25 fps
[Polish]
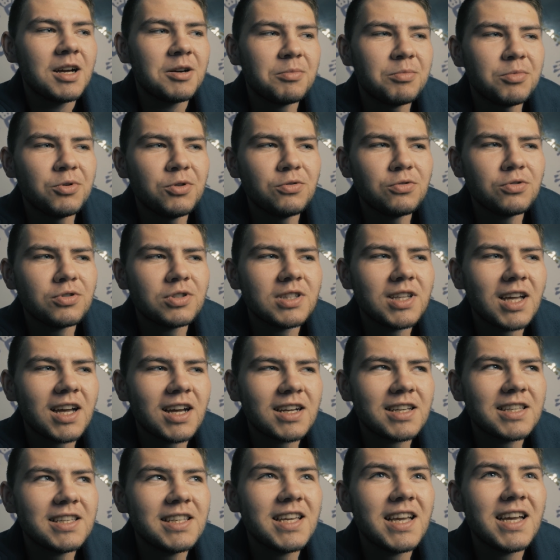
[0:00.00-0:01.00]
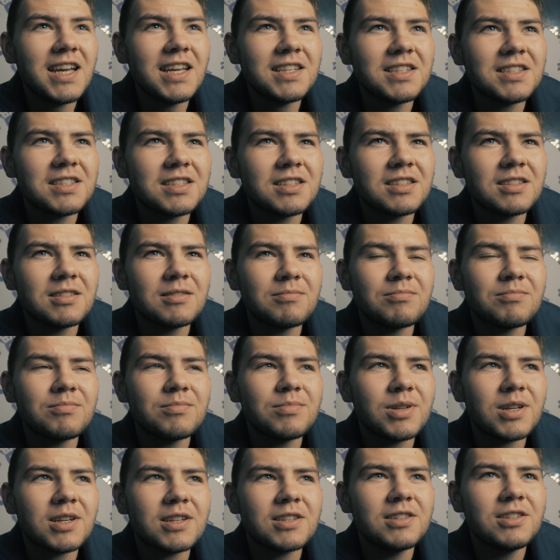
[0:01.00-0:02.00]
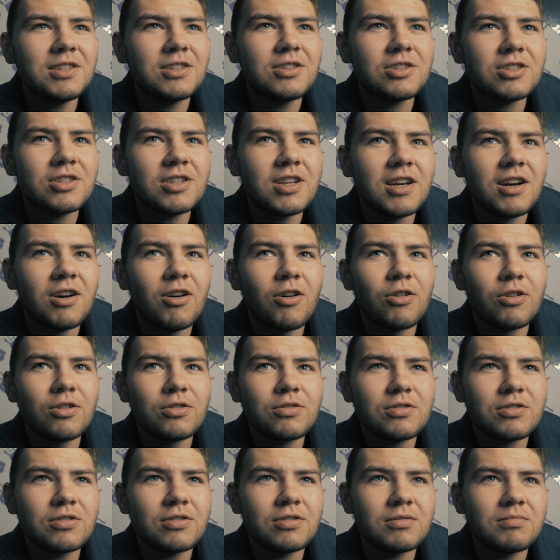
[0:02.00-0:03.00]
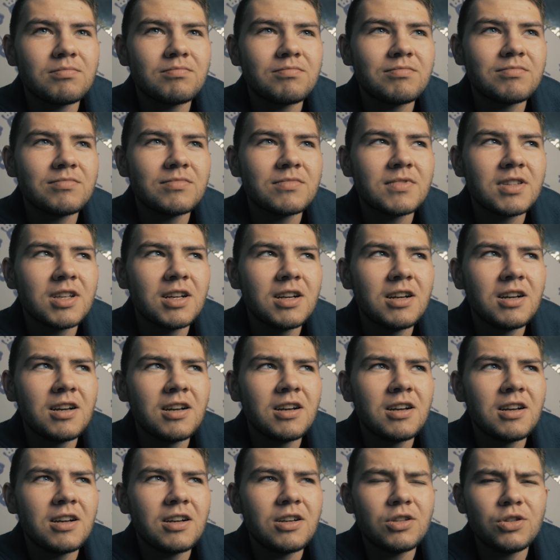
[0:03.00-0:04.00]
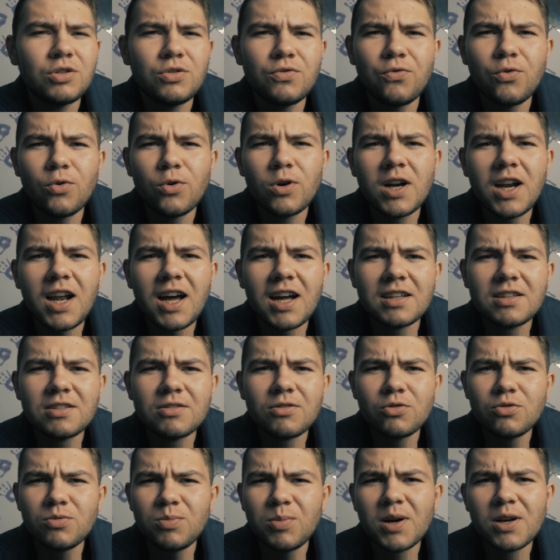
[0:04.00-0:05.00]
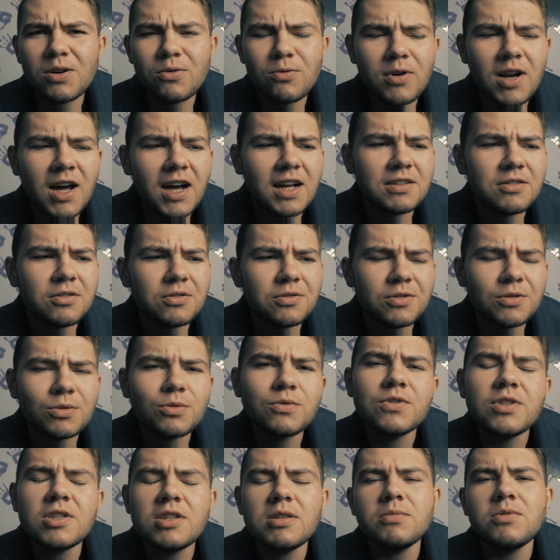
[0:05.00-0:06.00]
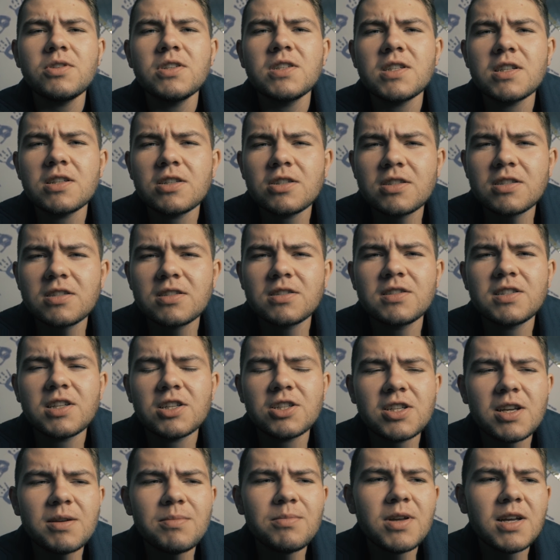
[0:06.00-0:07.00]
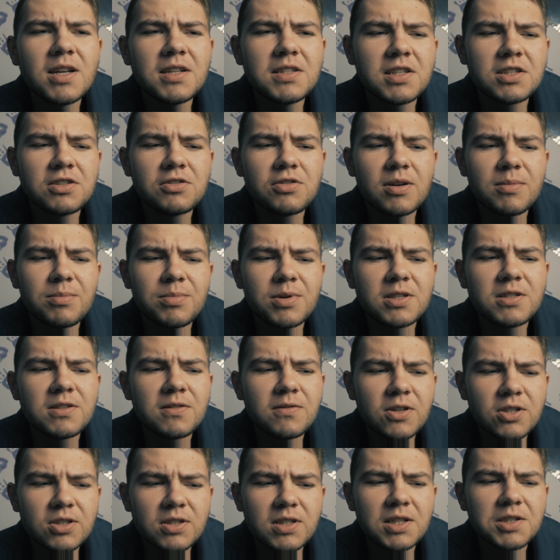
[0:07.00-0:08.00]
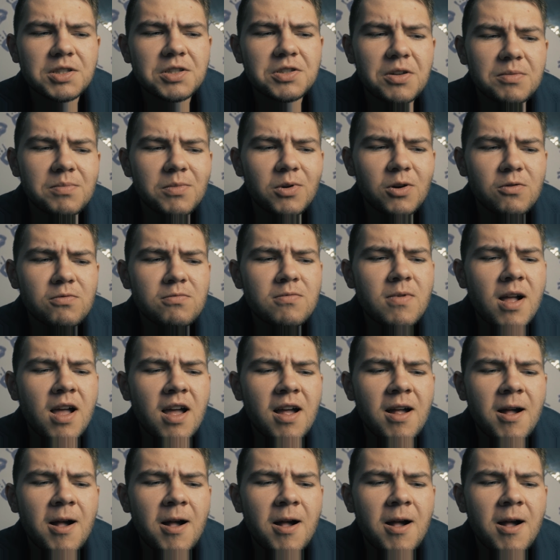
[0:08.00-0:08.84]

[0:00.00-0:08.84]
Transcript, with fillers: bo już tak jest praktycznie od dwóch lat, od paru lat, odkąd wziąłem się za, za siebie i zacząłem pracować nad sobą.